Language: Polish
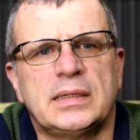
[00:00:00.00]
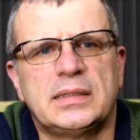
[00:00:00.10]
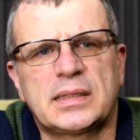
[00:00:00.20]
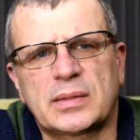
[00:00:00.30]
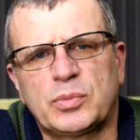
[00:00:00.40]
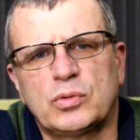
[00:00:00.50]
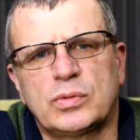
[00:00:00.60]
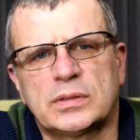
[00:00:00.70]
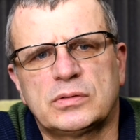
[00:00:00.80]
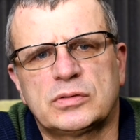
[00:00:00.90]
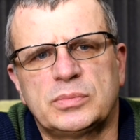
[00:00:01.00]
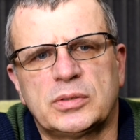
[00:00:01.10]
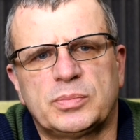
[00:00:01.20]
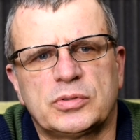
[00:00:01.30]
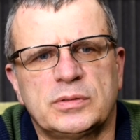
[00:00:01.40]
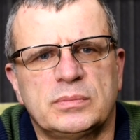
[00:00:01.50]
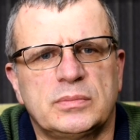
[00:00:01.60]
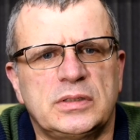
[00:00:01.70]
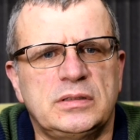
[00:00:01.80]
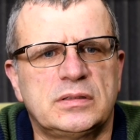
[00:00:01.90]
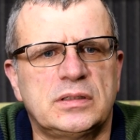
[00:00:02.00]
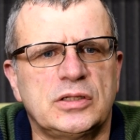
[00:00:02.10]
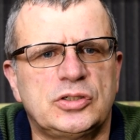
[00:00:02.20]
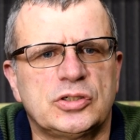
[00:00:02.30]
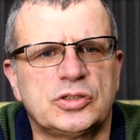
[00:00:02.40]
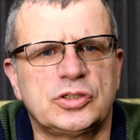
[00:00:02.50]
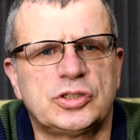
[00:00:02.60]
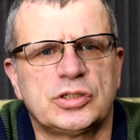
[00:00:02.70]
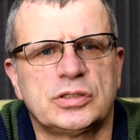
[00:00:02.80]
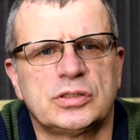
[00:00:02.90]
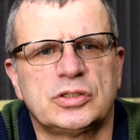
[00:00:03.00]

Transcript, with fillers: i tak poukładał sobie po tym incydencie życie,